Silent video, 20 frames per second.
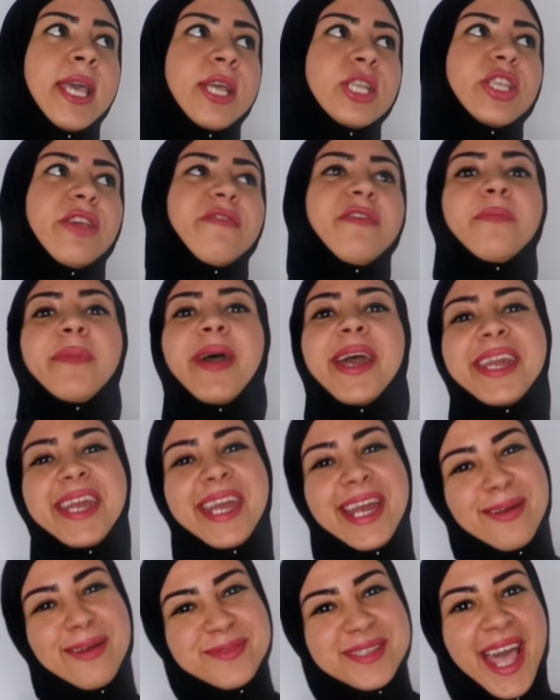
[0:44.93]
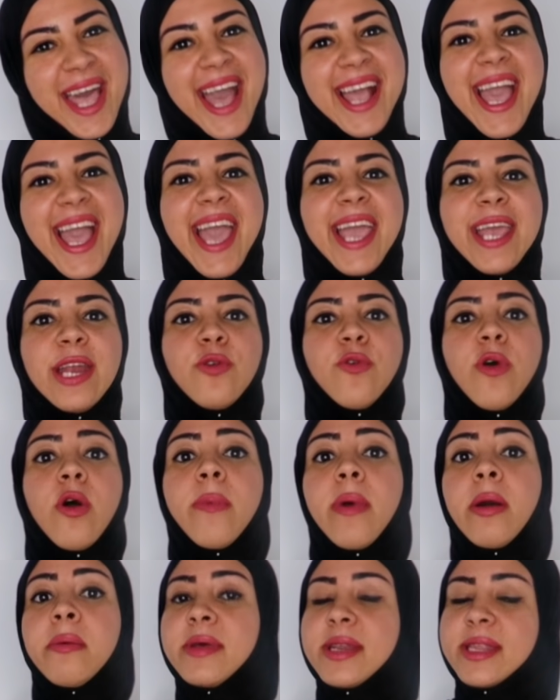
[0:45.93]
شايفين بقى ان انا لابسه حاجه حلوه
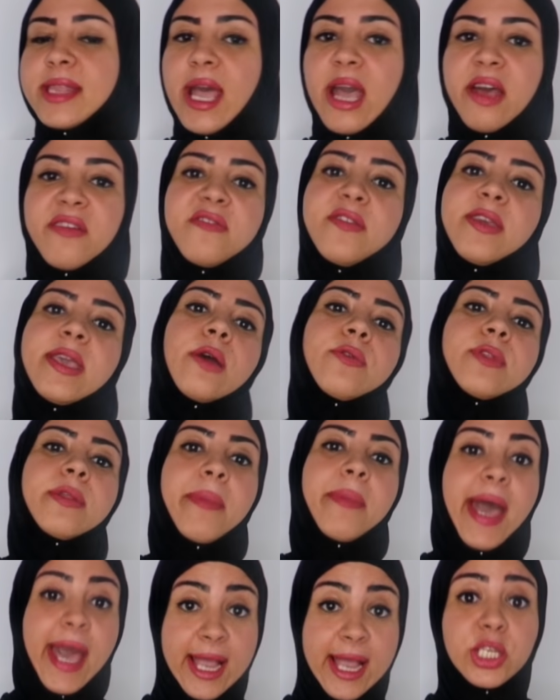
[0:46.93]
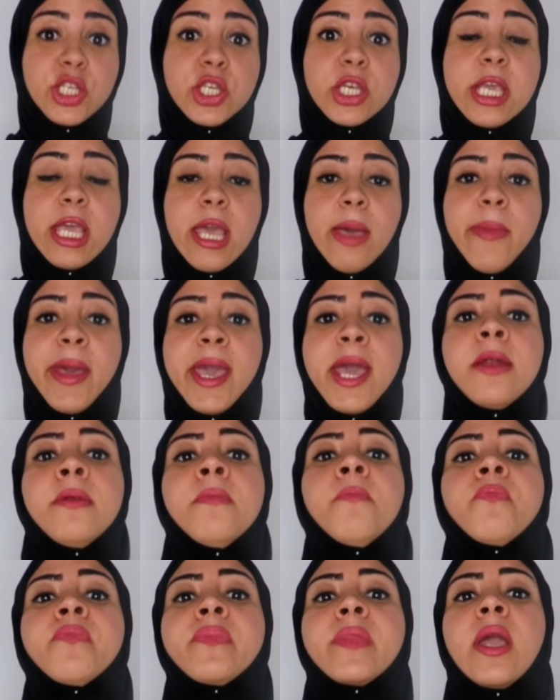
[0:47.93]
وابقى مرتاحه فيها وتبقى حاجه شيك كمان
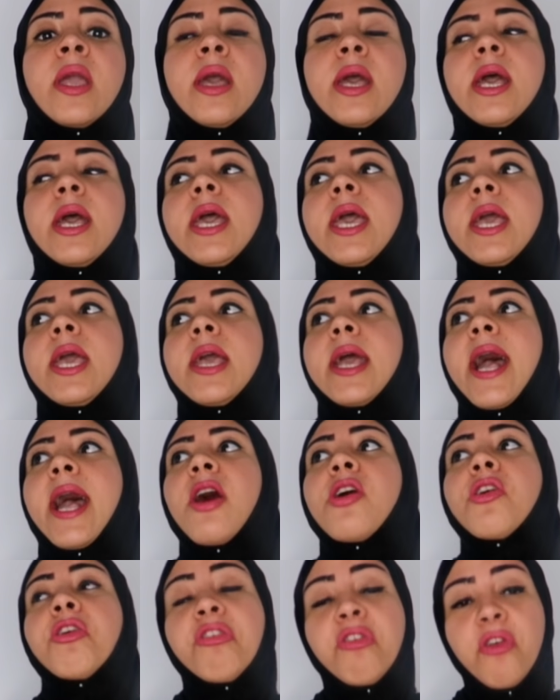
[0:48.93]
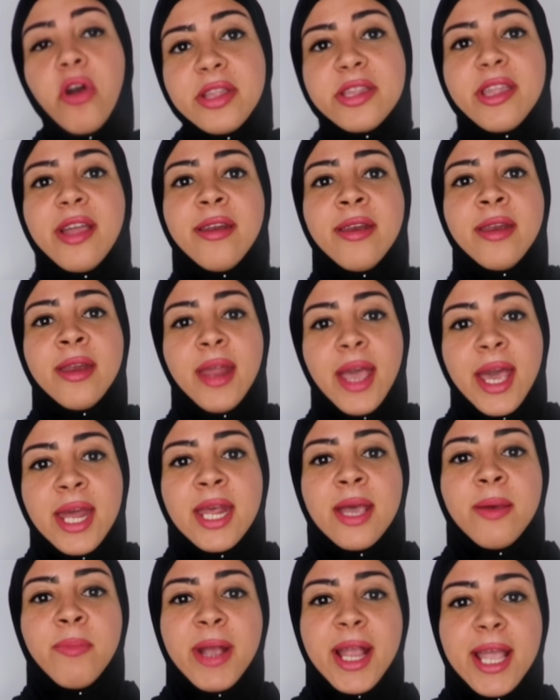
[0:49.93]
آه، حقيقة
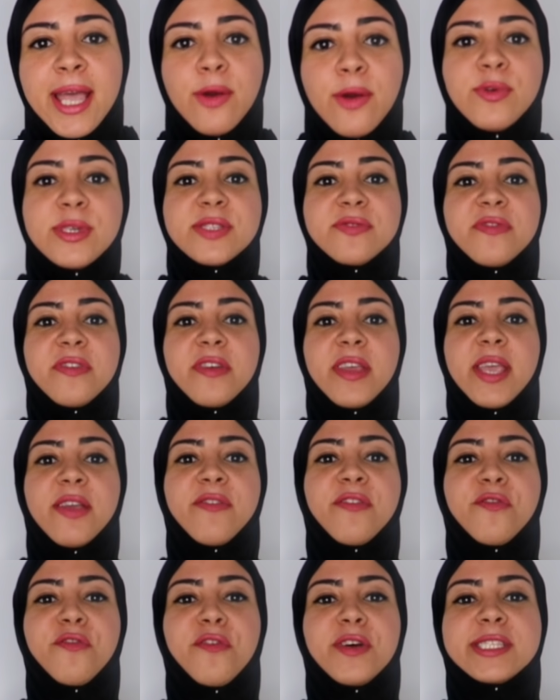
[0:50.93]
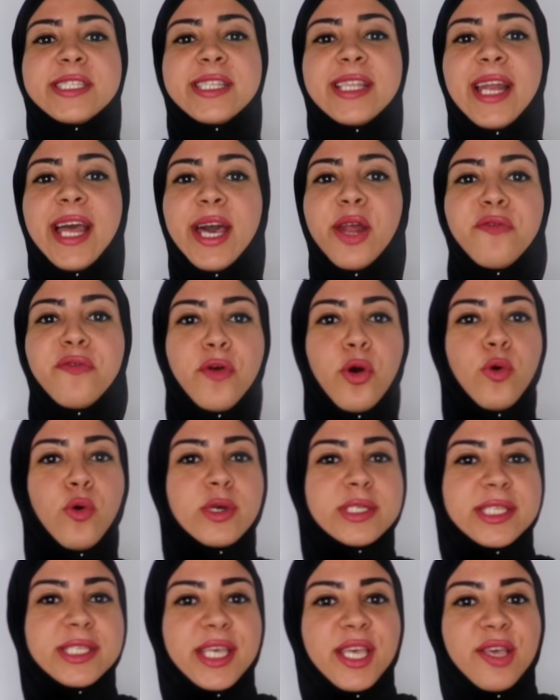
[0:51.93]
أنا بتجوز في في فصل لا عارفة
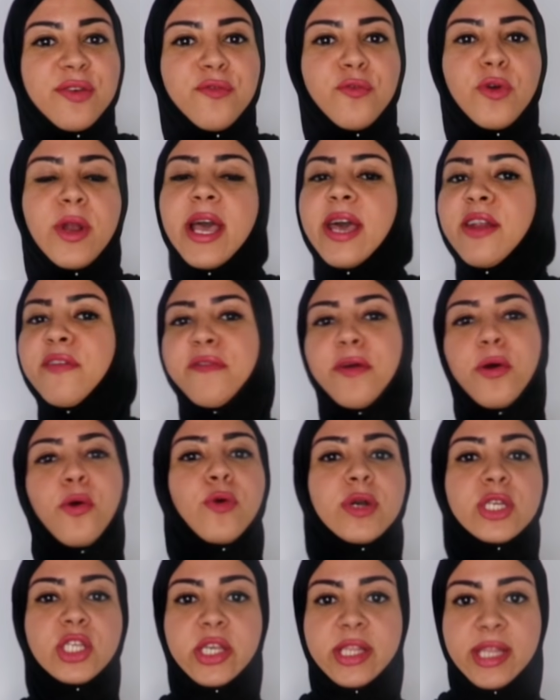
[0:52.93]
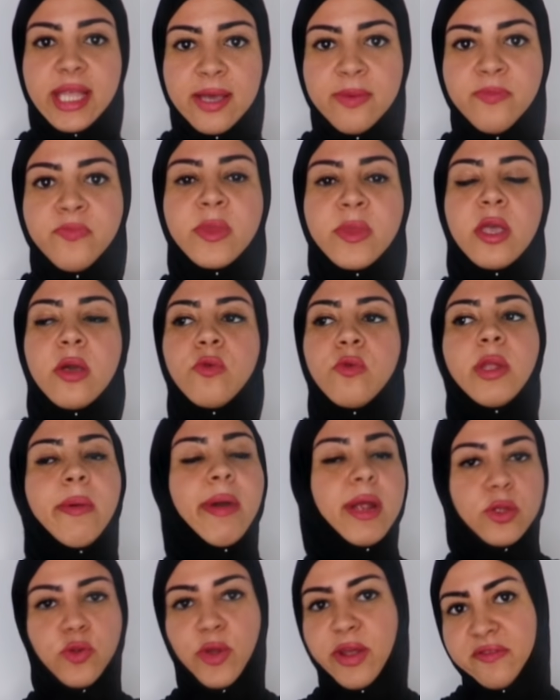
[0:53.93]
هو صيف ولا عارفة هو شتاء
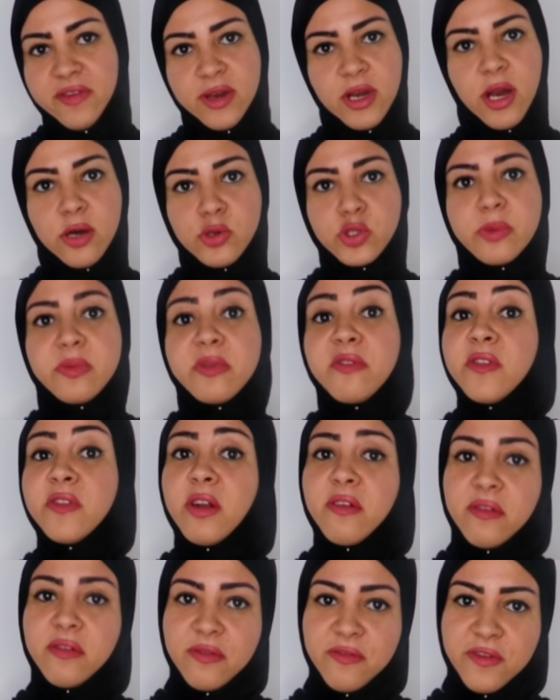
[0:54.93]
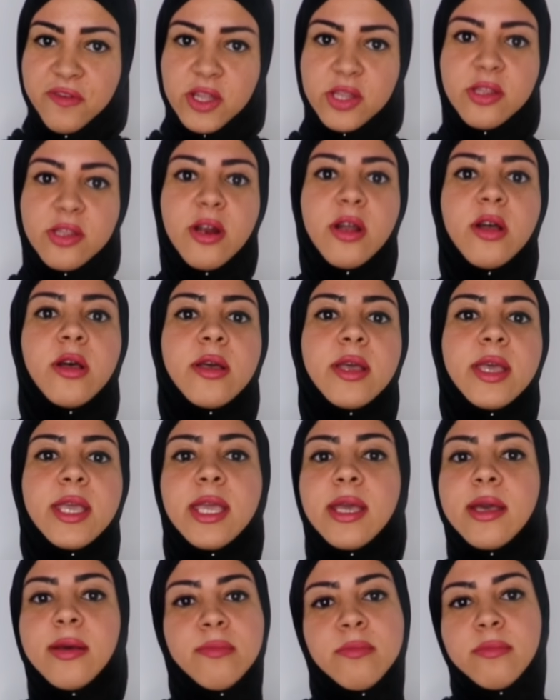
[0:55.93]
وطبعا انتوا عارفين إن العروسة بتفضل فترة
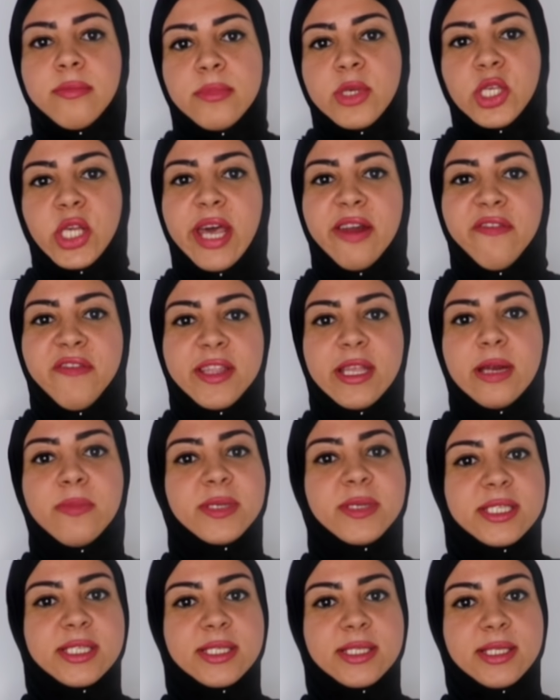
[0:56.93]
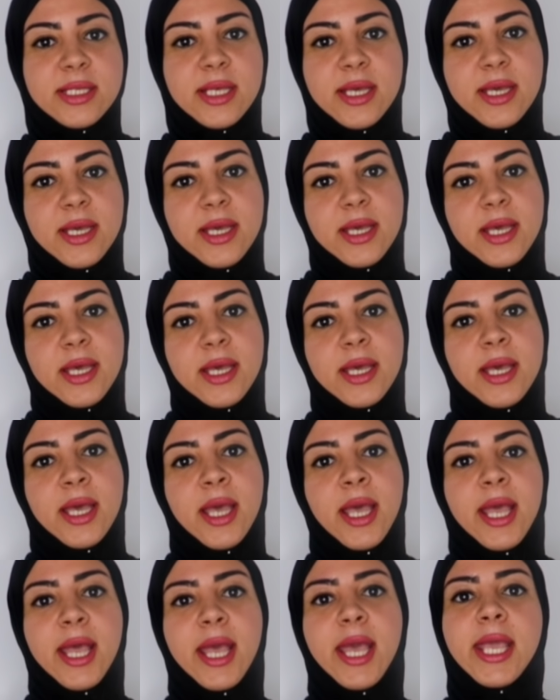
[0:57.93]
هي مش عارفة تلبس آه،
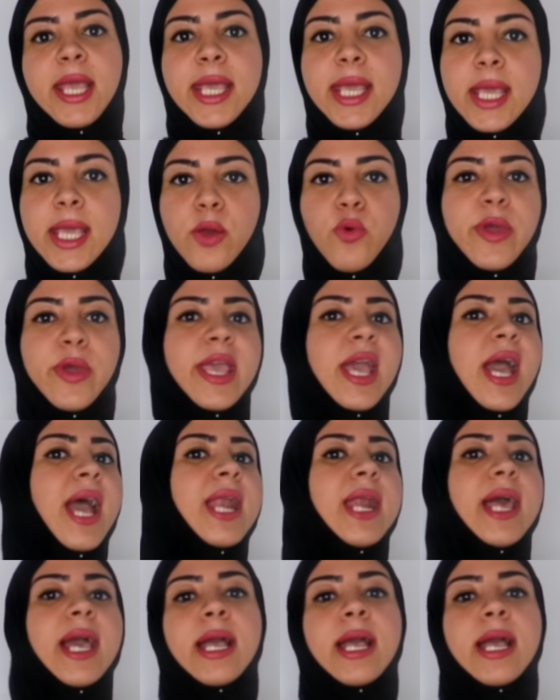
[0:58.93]
إيه وإيه أحلى